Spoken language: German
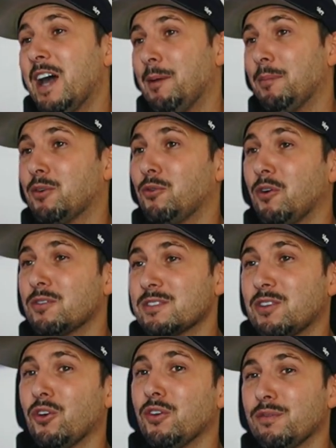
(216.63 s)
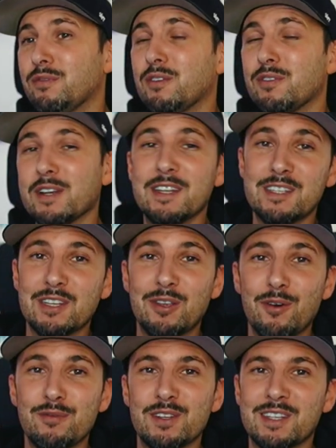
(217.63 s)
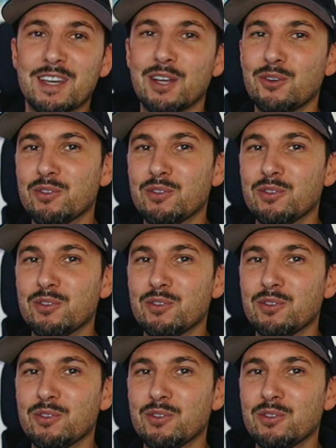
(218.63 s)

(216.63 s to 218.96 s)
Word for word: aber Crocs gehören auf jeden Fall nicht in die Öffentlichkeit